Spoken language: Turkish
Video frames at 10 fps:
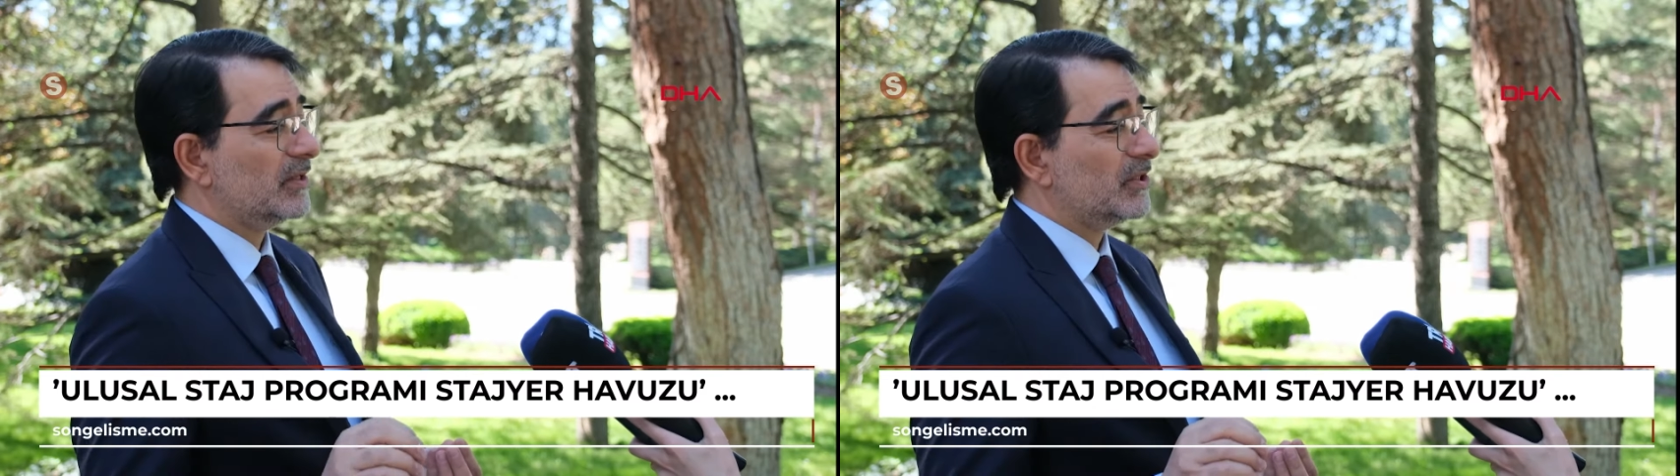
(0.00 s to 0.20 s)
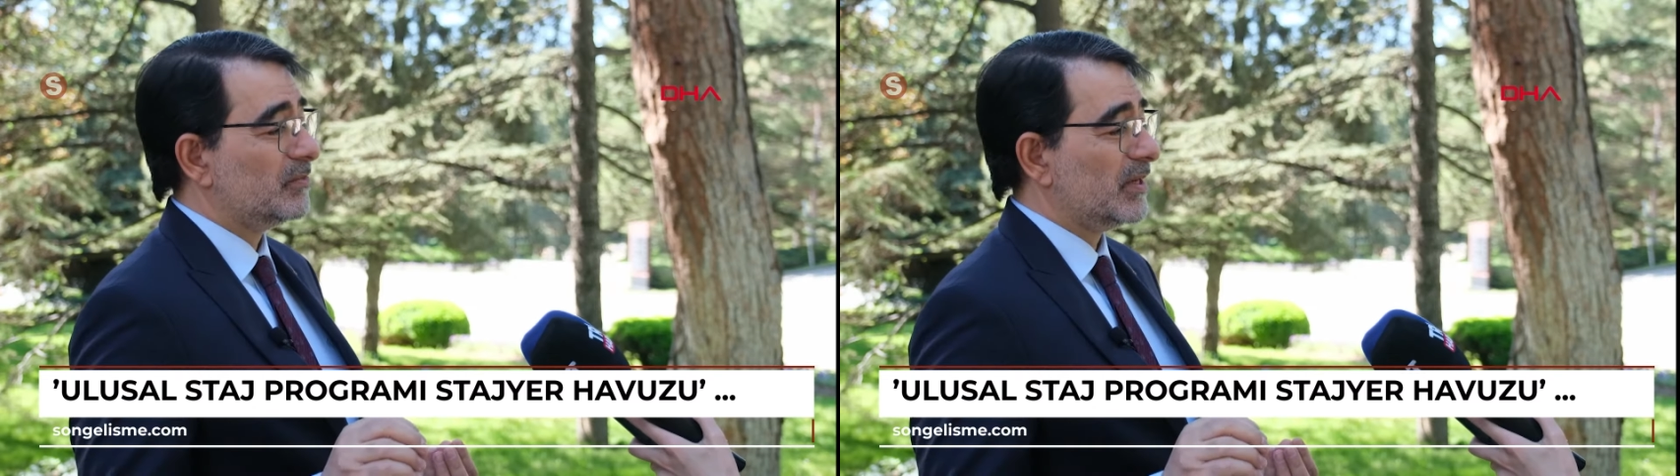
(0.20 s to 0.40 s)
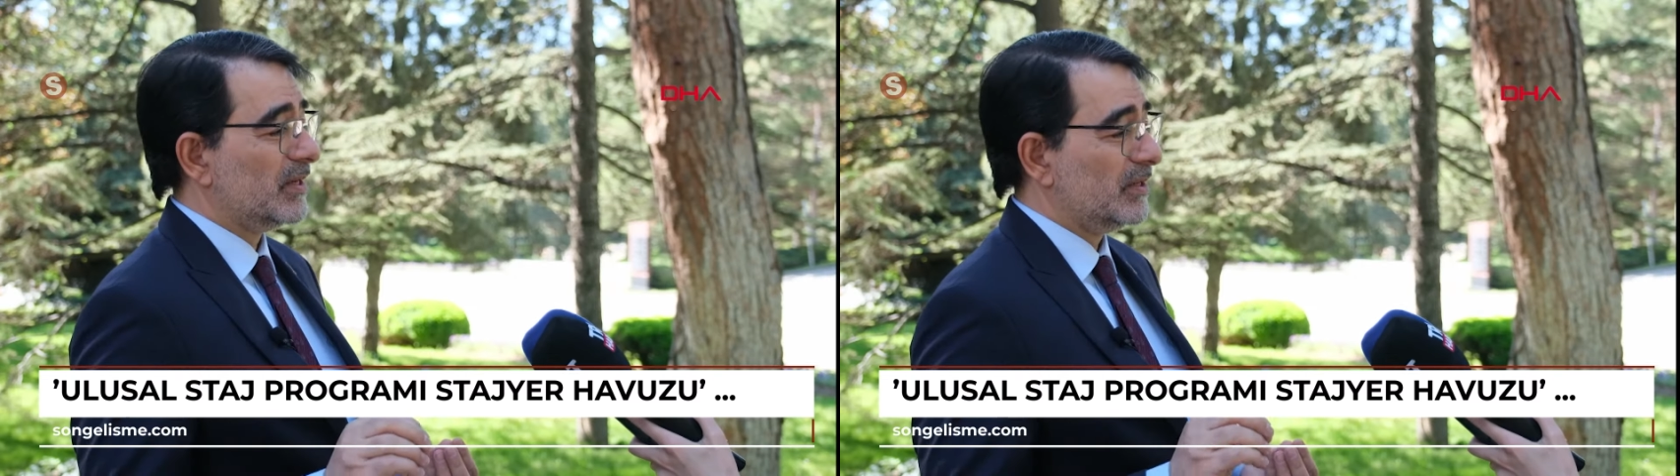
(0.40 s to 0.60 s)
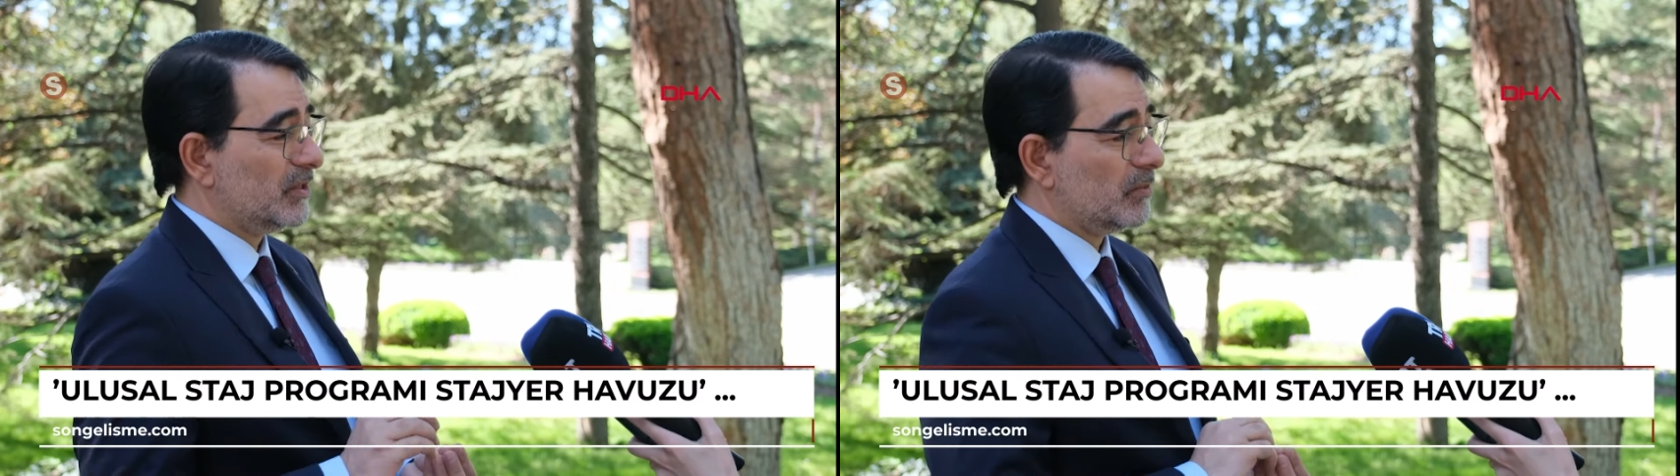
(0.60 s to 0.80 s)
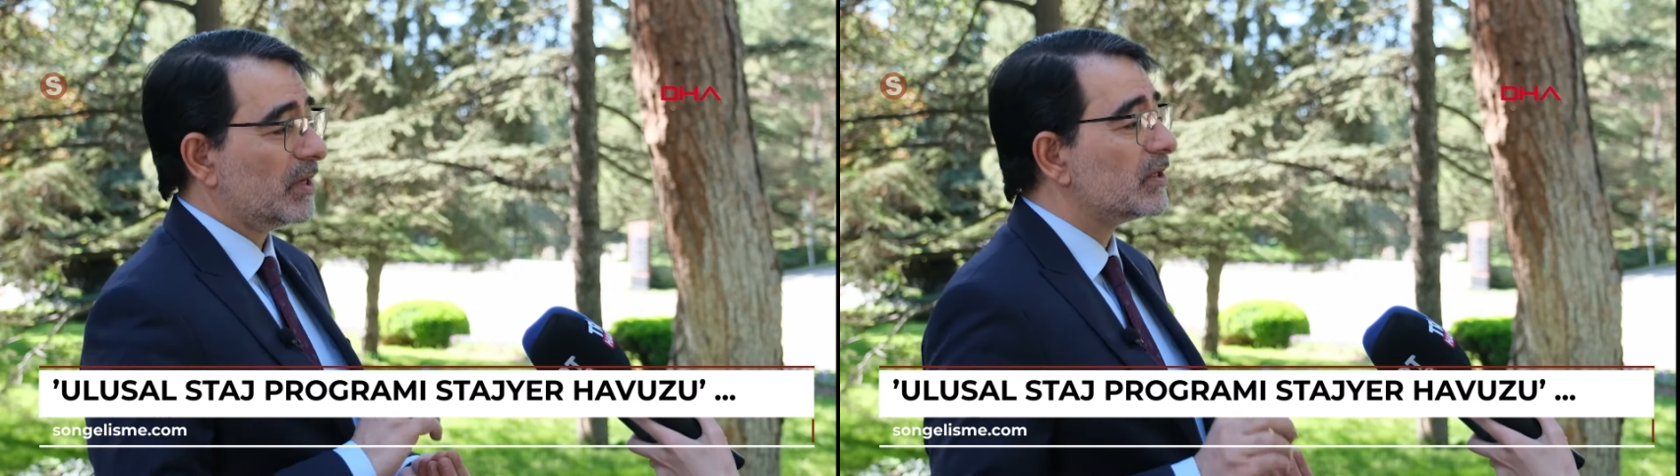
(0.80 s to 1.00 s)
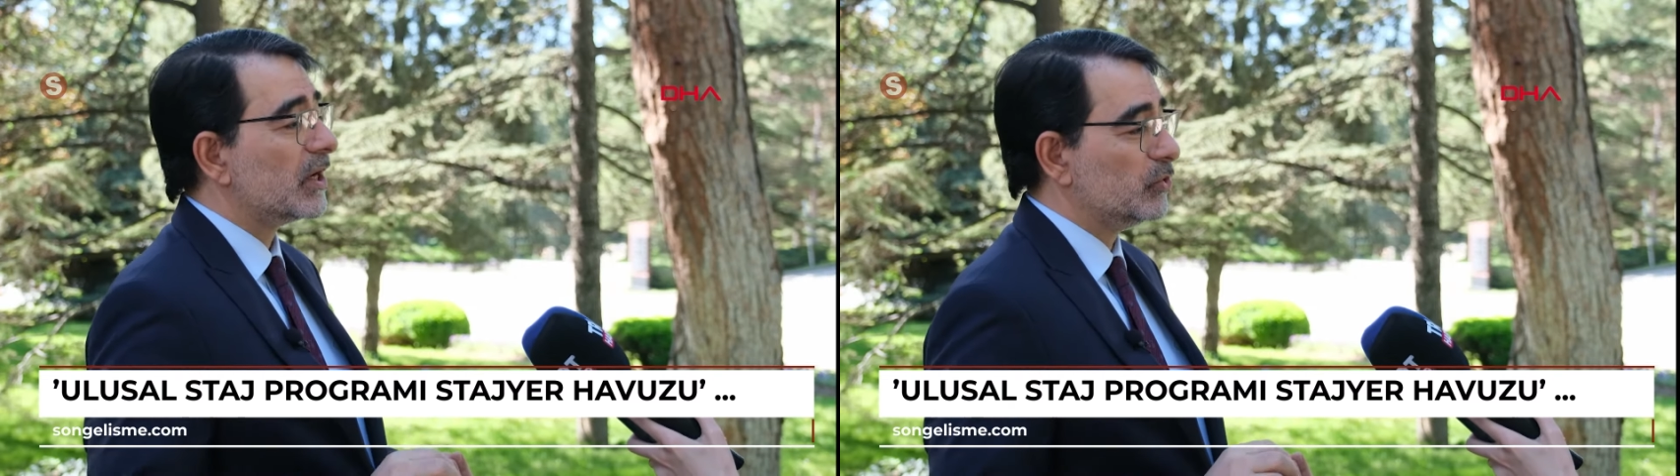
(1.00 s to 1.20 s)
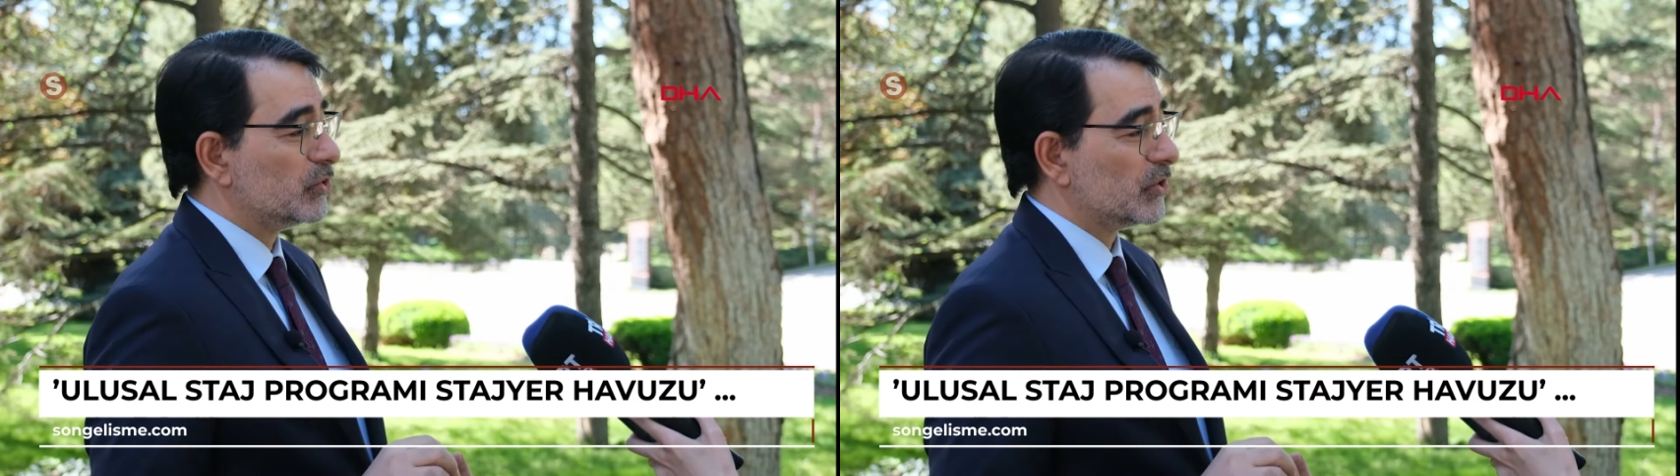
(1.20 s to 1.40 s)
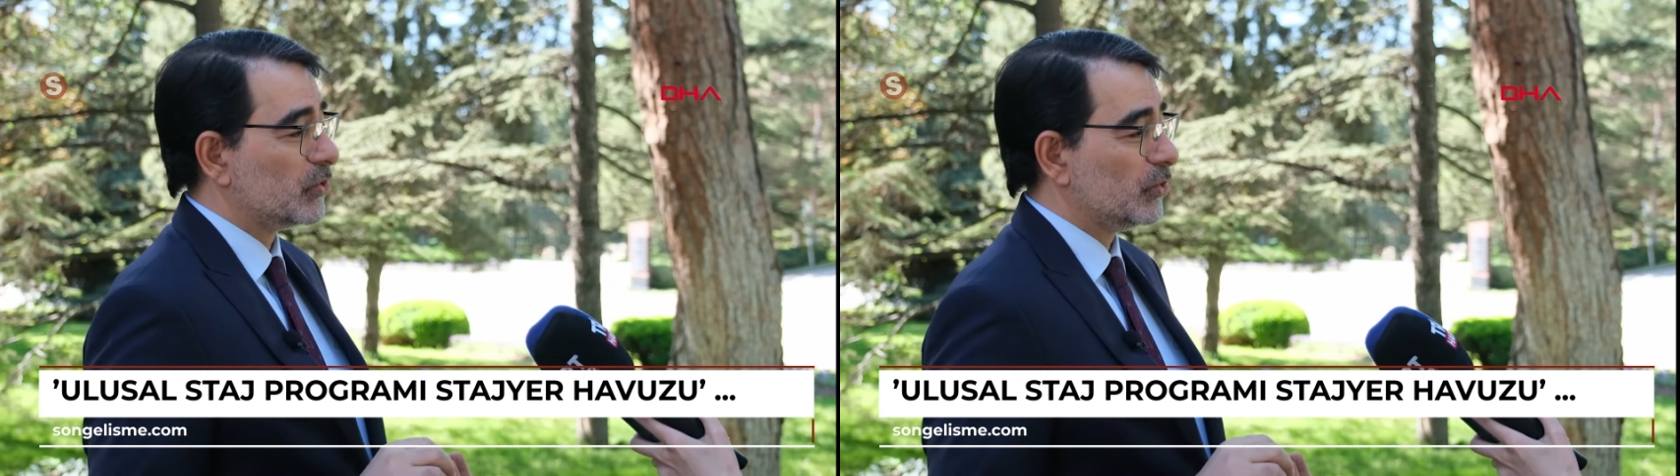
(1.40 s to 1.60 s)
girme ihtimali daha
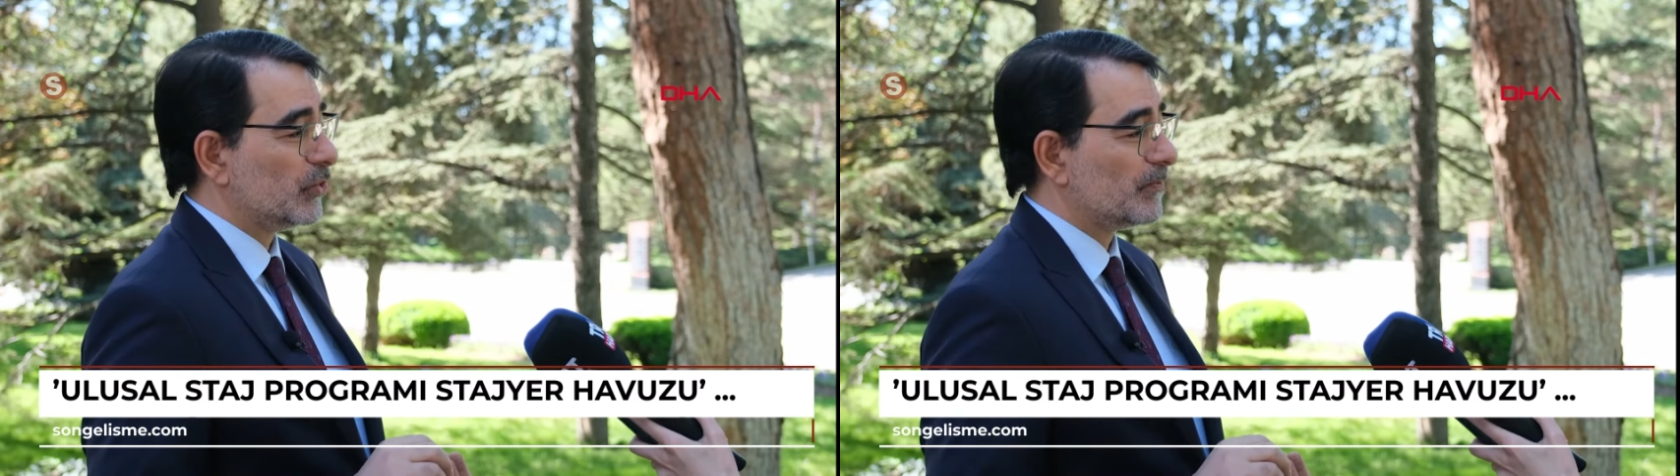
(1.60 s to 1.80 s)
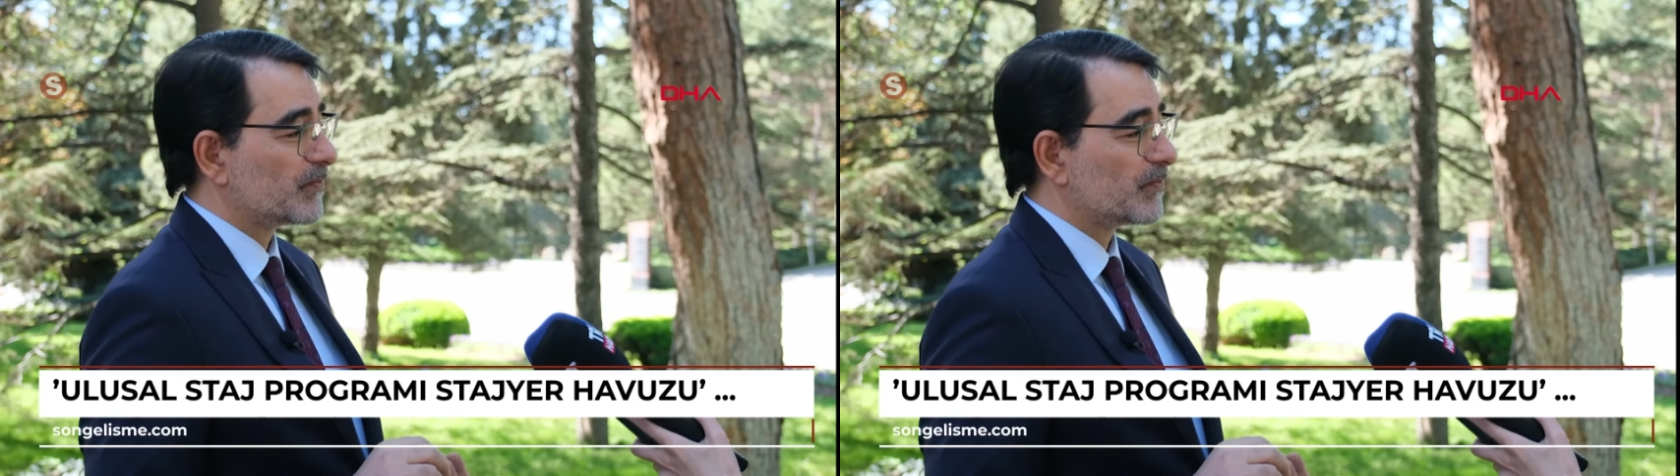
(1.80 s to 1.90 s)
yüksek oluyor.